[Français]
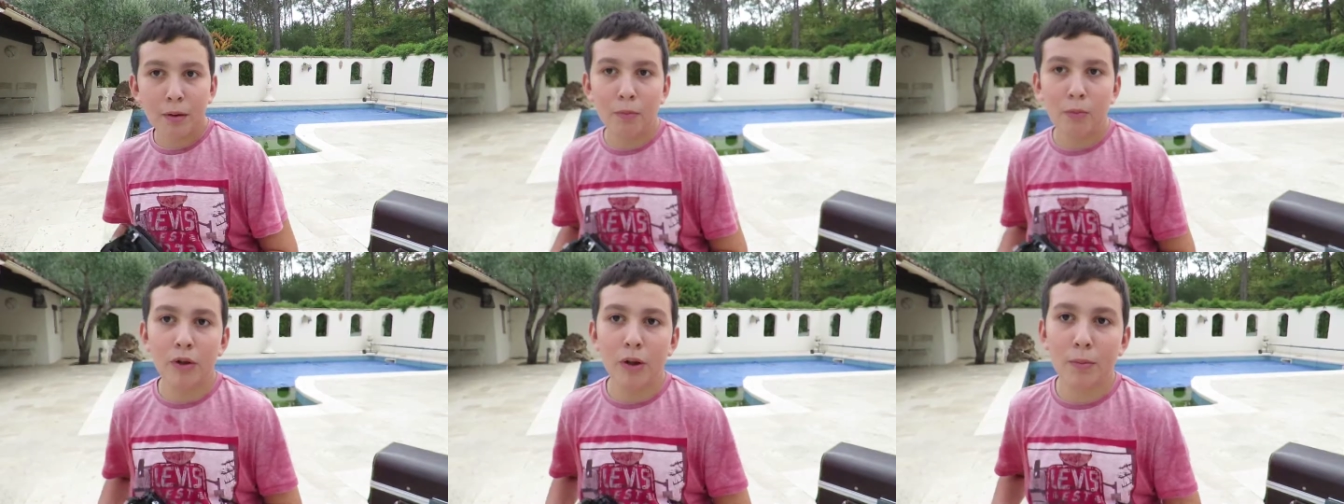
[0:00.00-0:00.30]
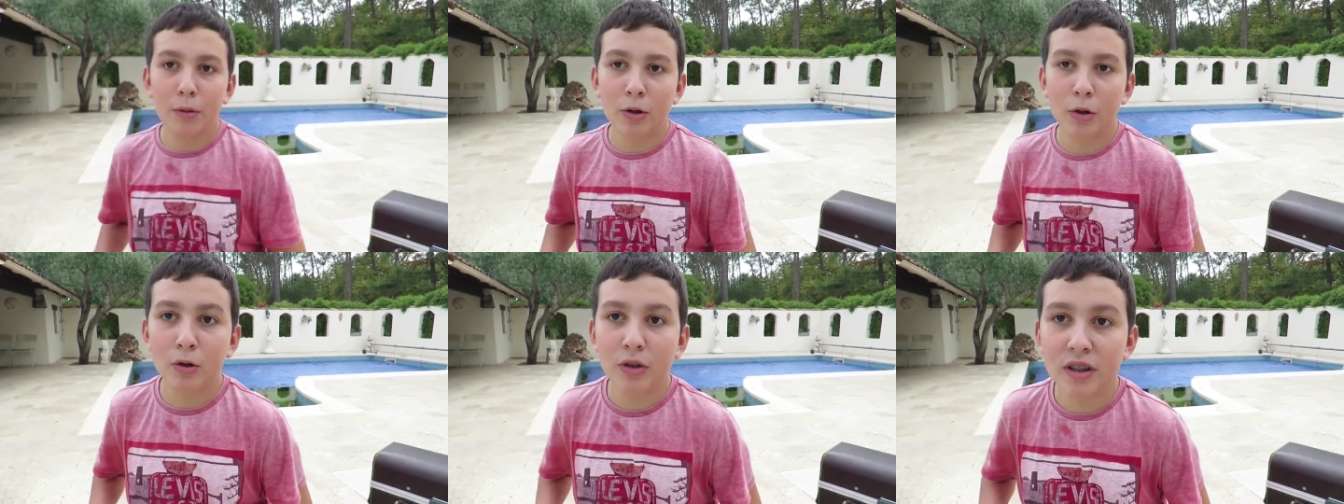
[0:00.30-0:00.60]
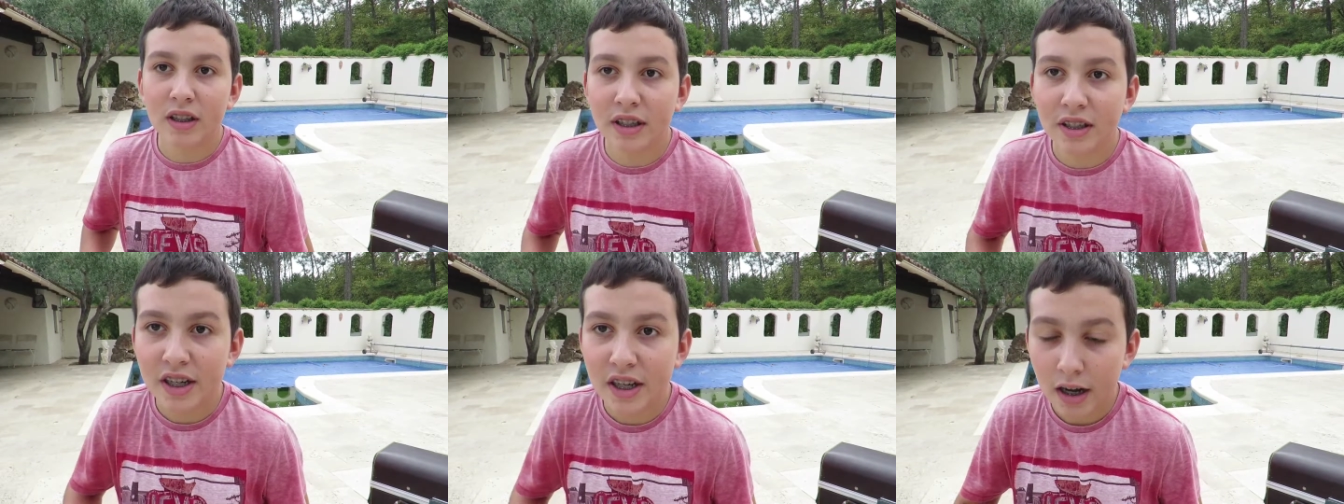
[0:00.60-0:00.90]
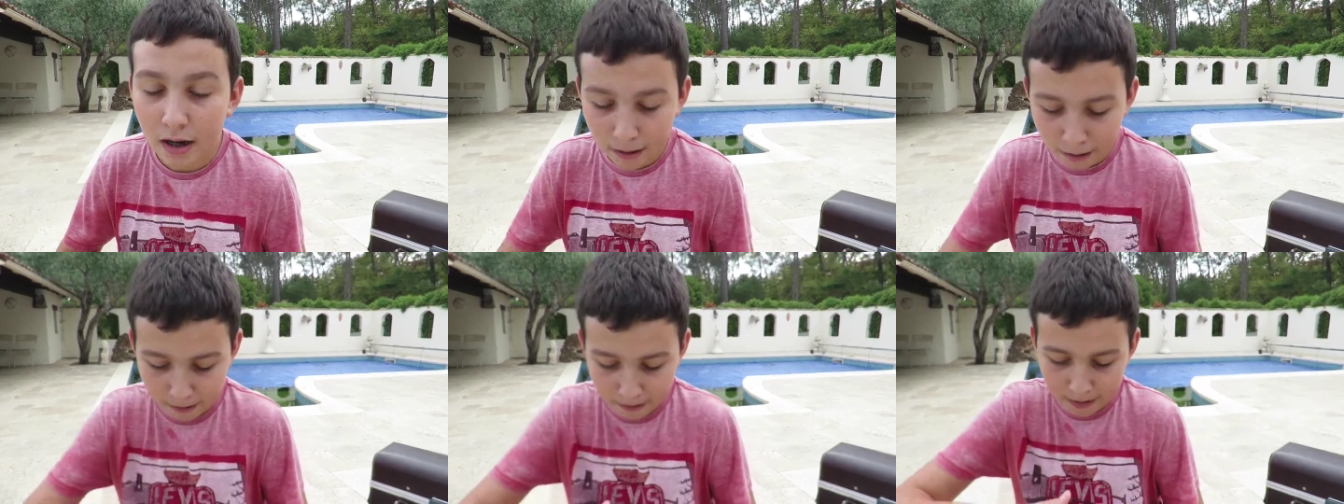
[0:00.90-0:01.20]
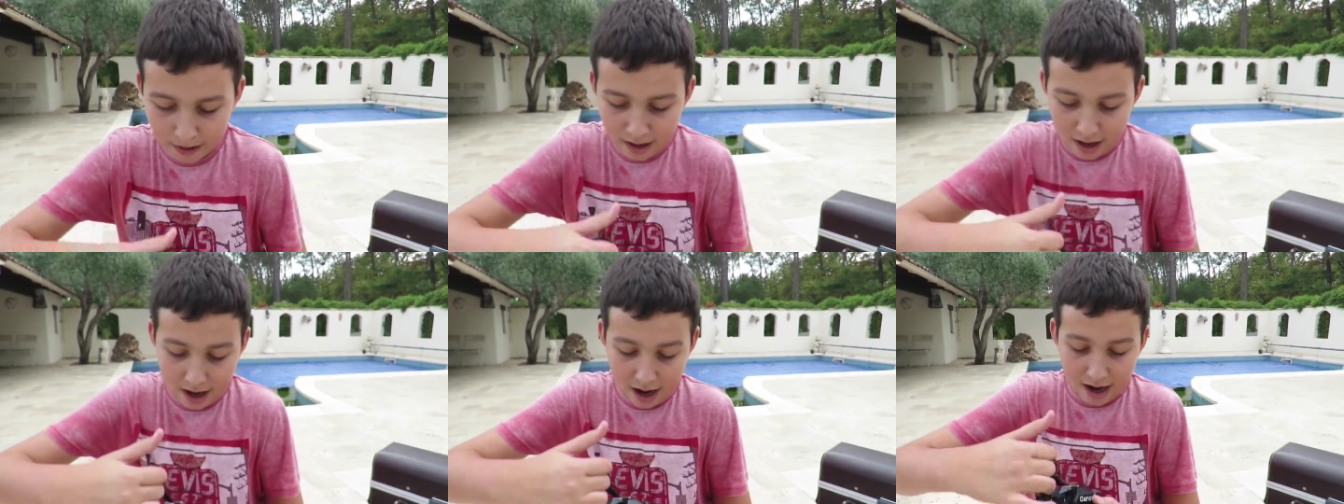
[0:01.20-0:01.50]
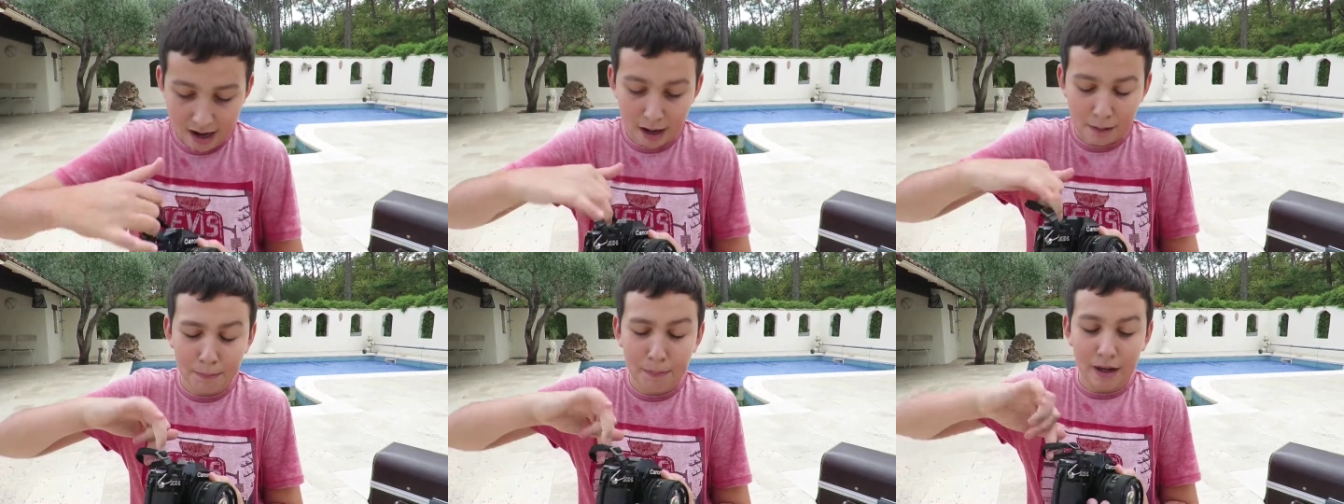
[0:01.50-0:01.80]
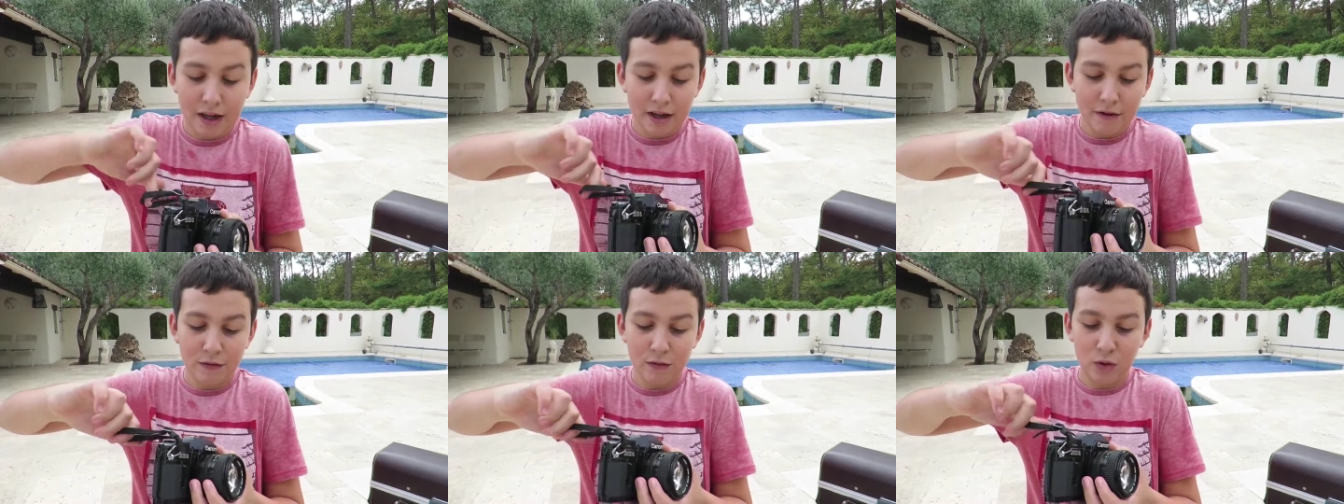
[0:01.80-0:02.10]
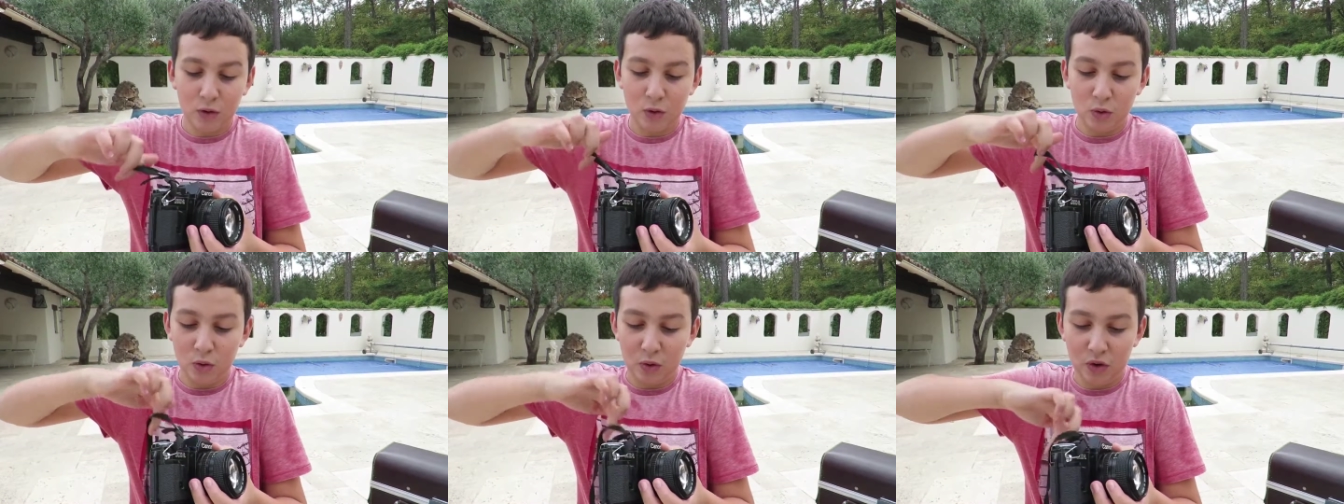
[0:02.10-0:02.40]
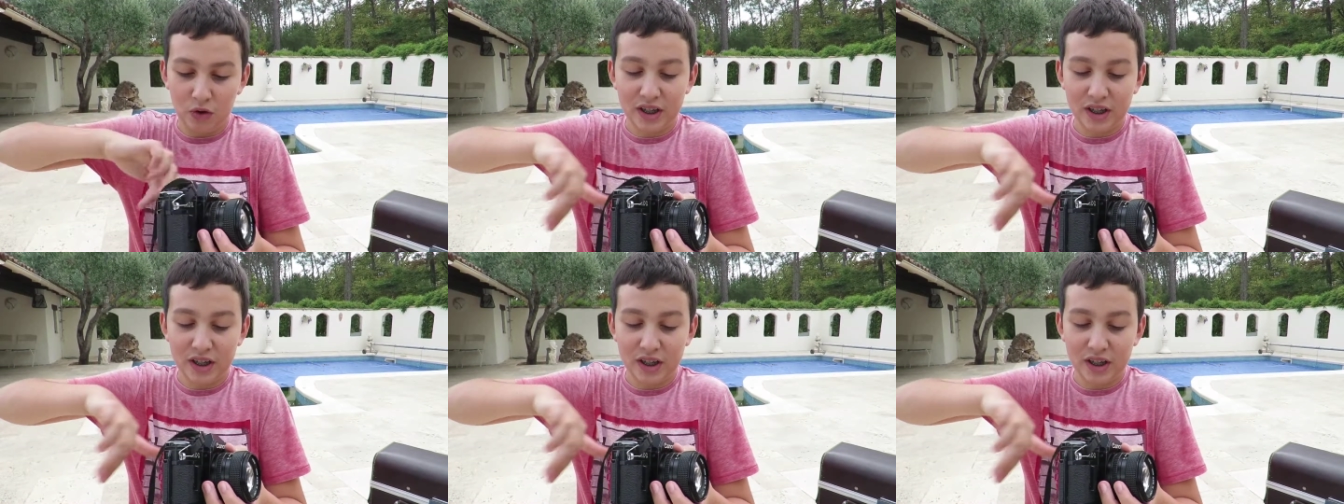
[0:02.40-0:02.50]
par le plus important, c'est-à-dire l'appareil photo.